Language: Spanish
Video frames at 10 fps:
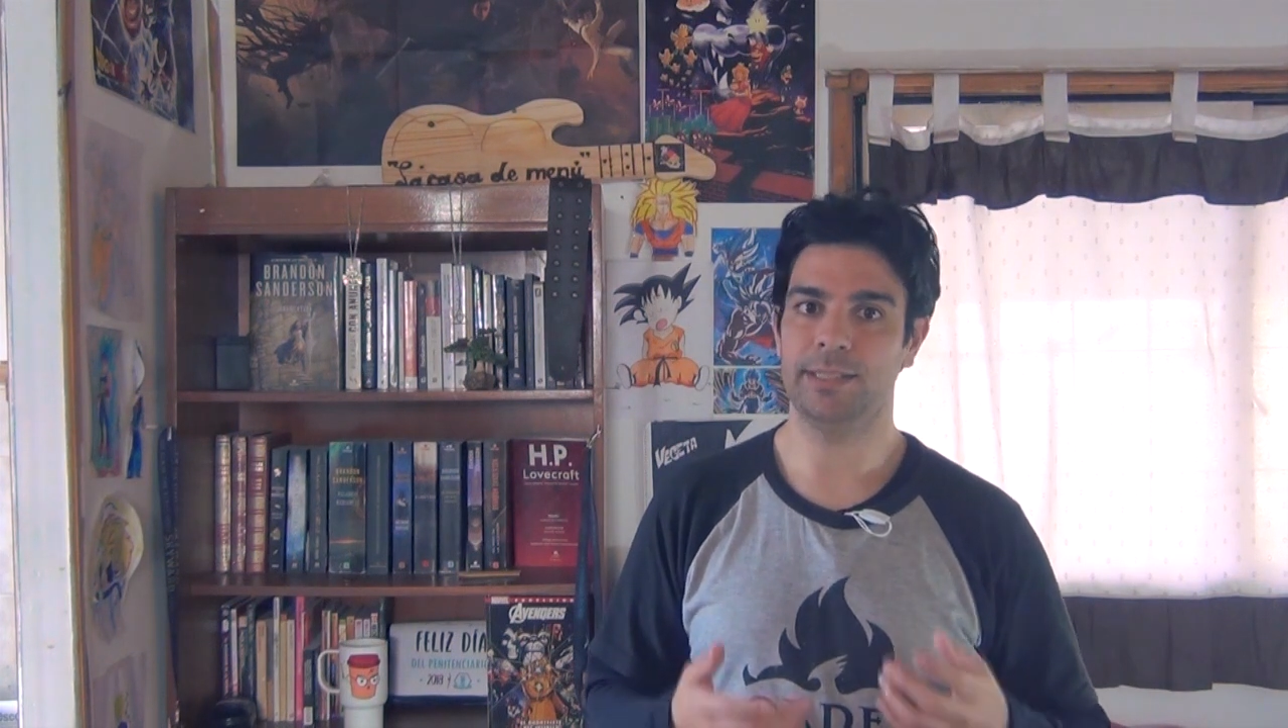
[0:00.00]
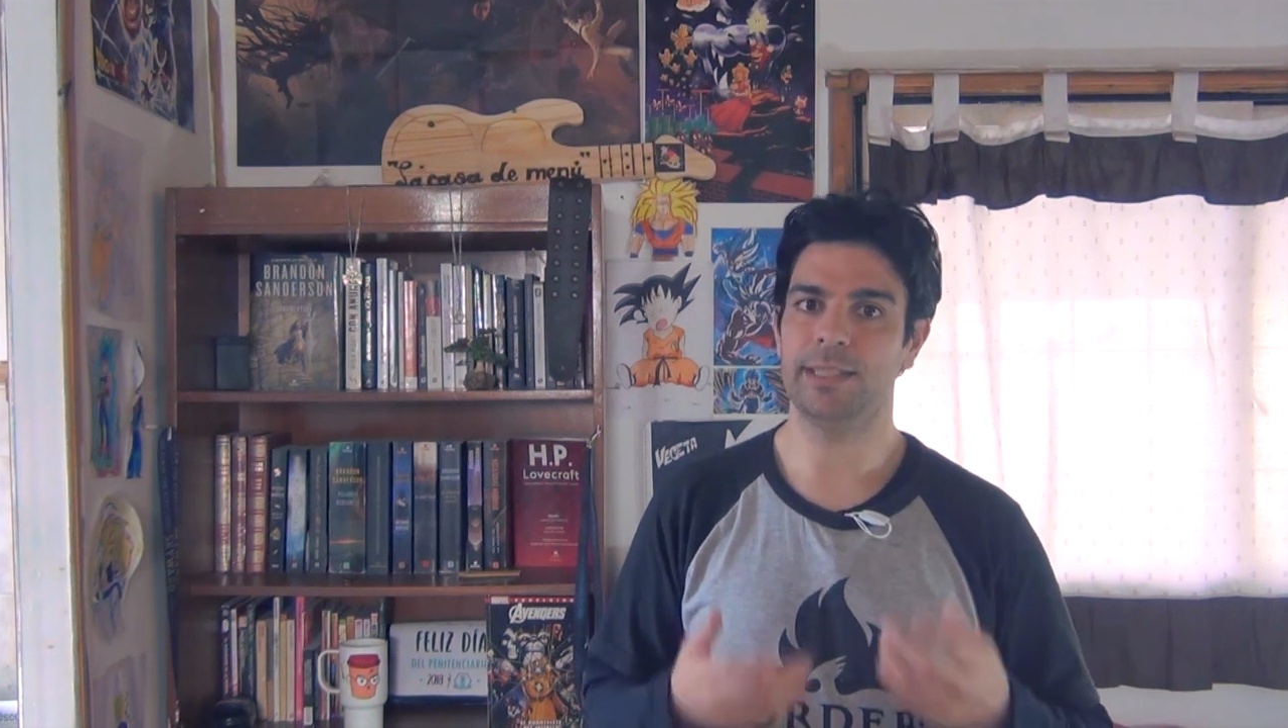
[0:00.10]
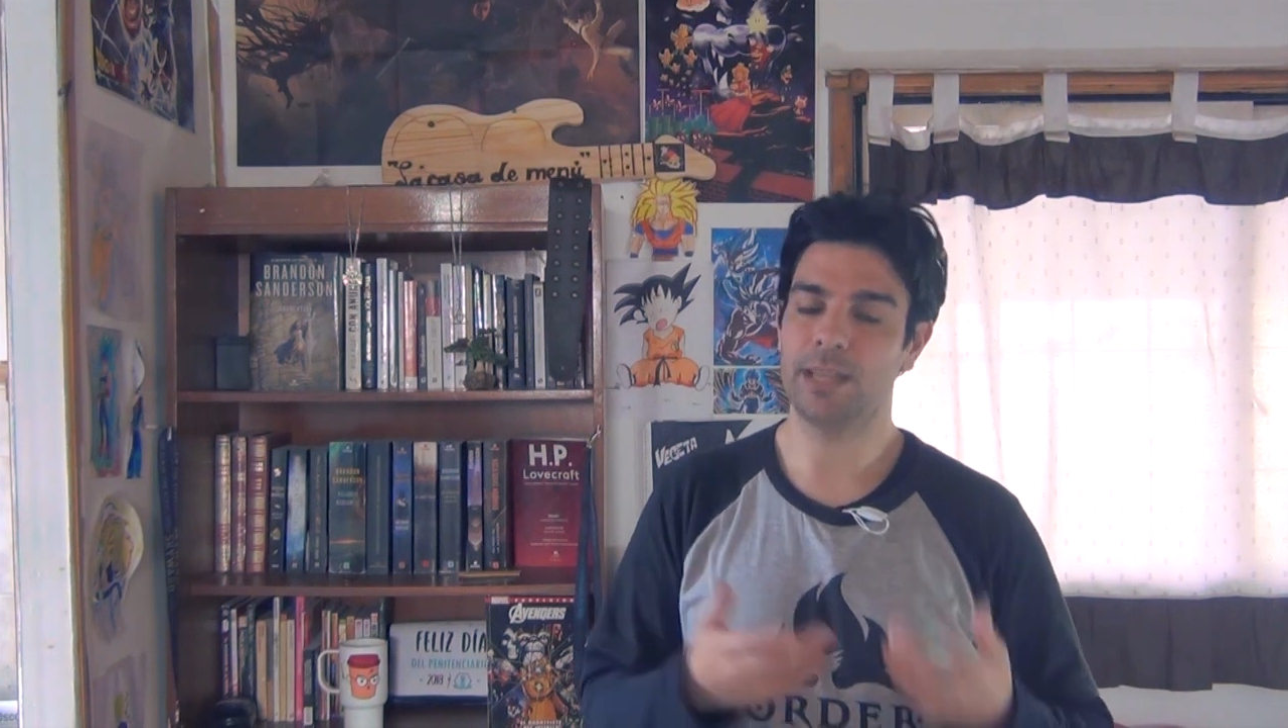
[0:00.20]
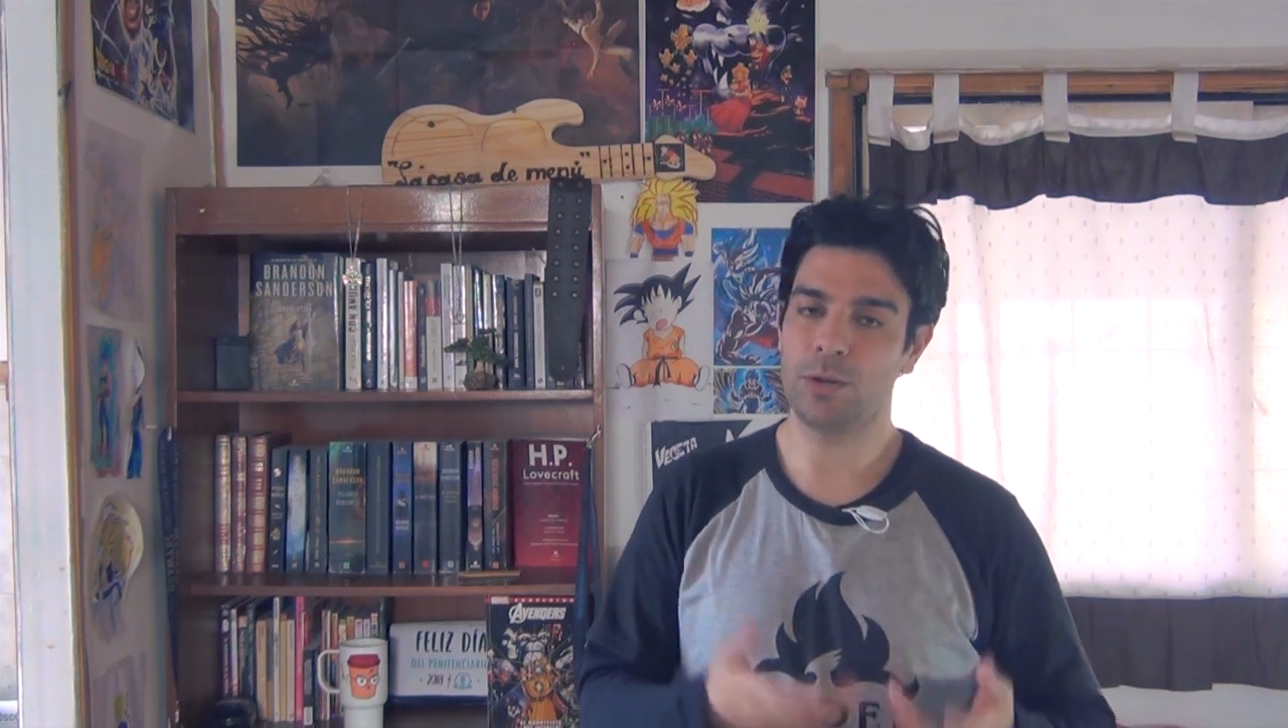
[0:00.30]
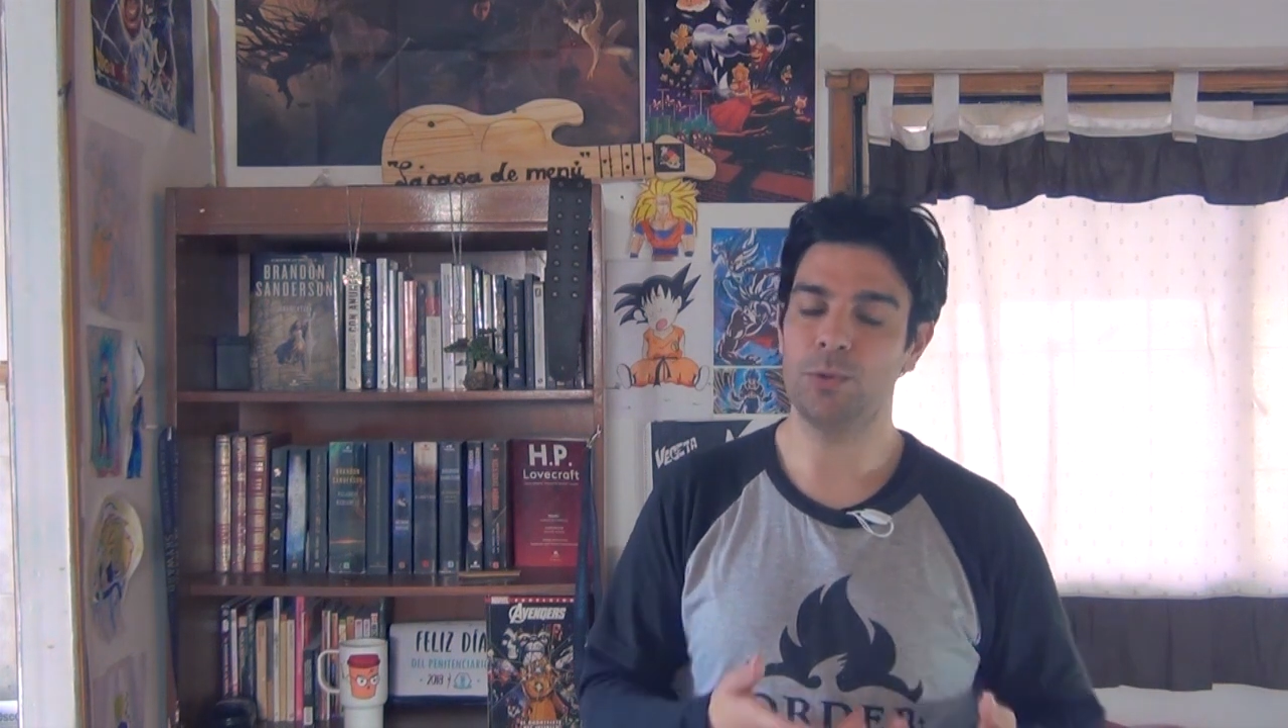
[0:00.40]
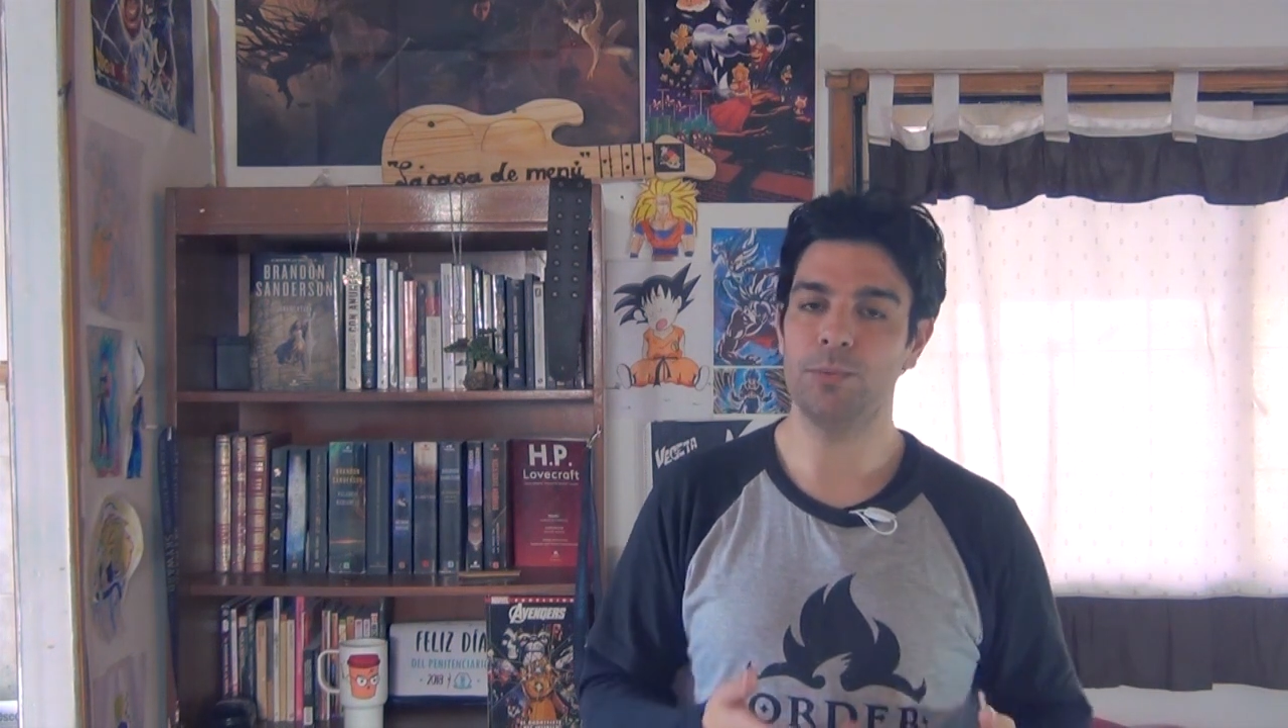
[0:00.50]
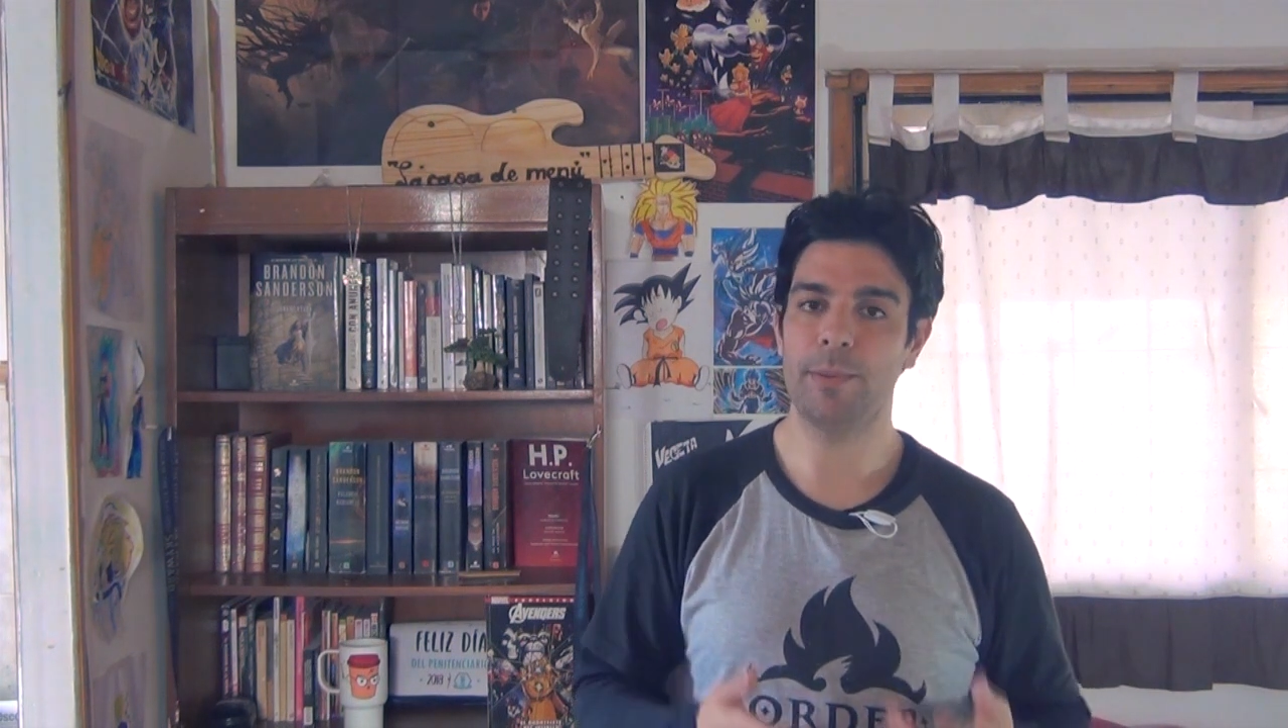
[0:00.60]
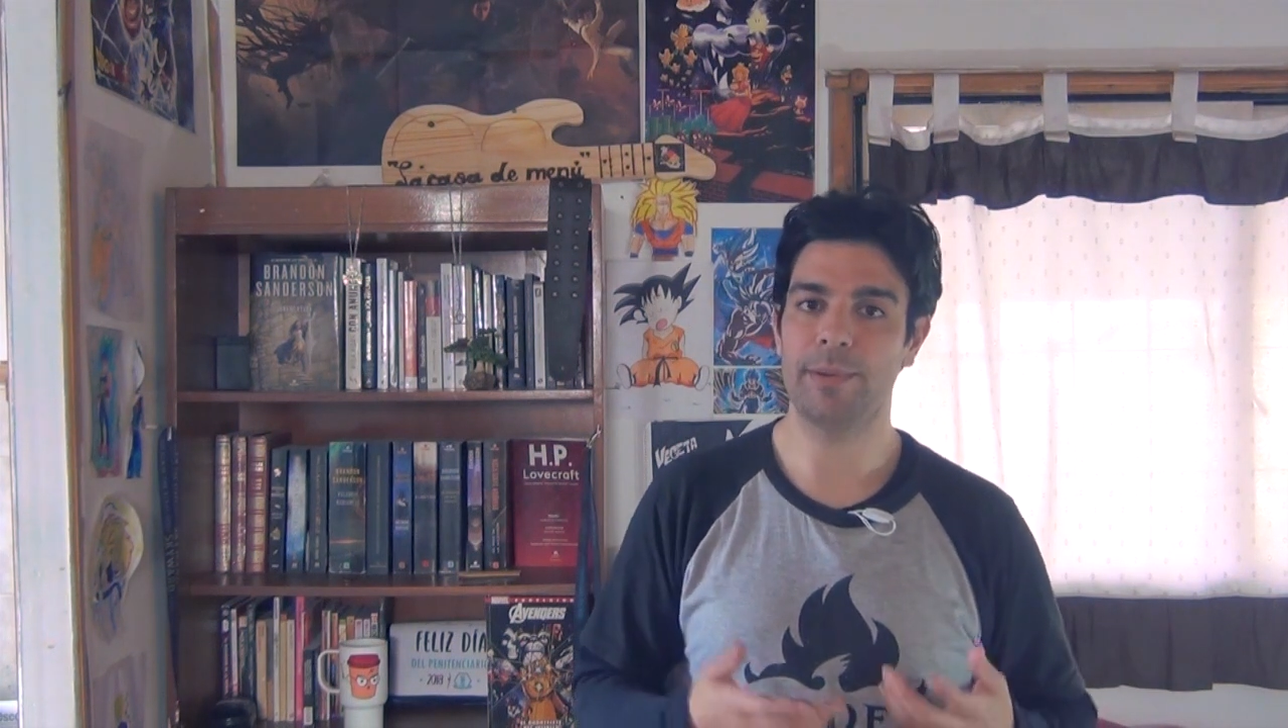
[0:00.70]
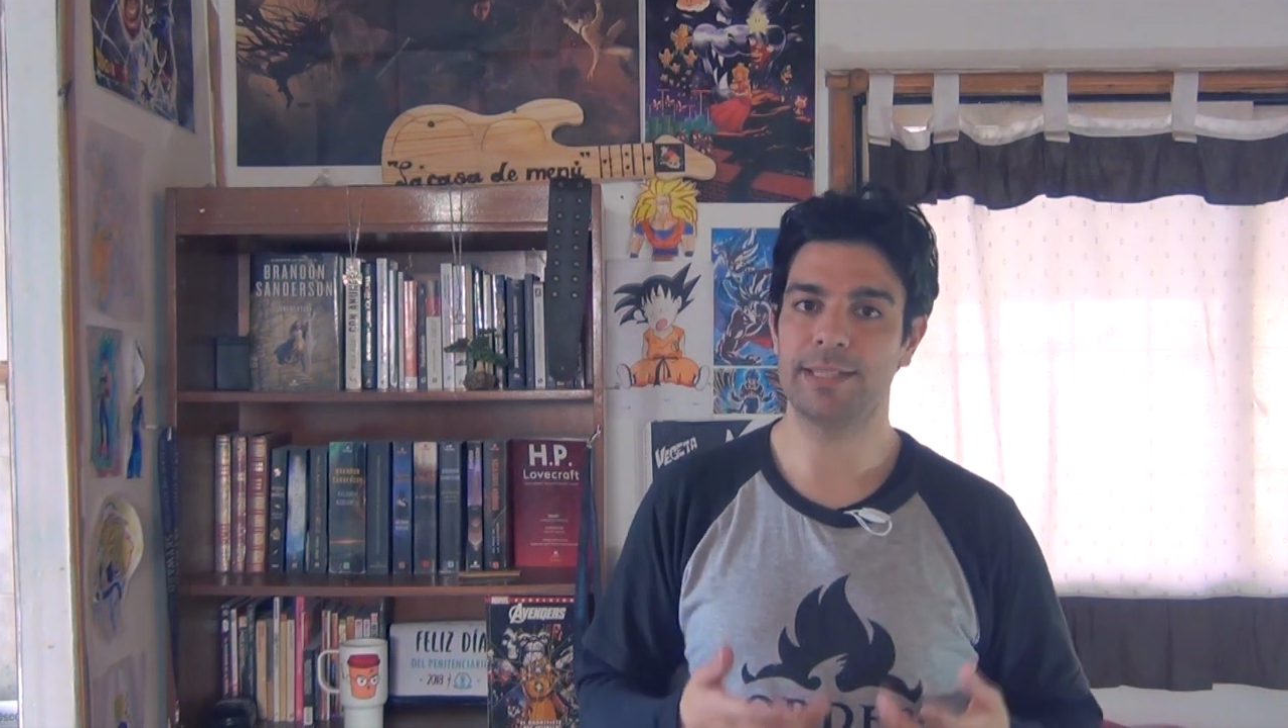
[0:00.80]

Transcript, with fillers: y está cool